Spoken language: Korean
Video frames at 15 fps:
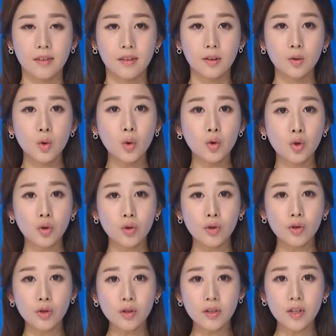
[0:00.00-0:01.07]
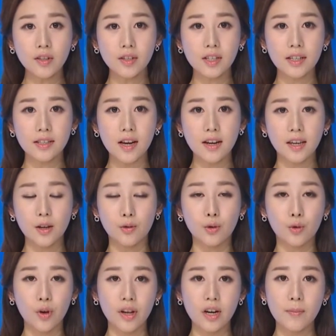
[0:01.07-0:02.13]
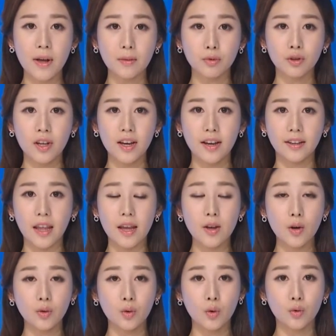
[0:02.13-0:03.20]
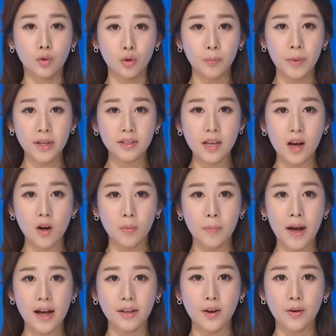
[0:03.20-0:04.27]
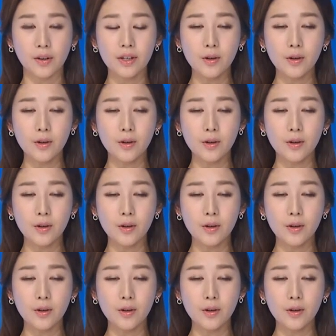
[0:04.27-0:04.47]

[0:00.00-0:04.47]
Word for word: 조충훈 순천시장이 국회를 방문해 내년도 국비사업 반영을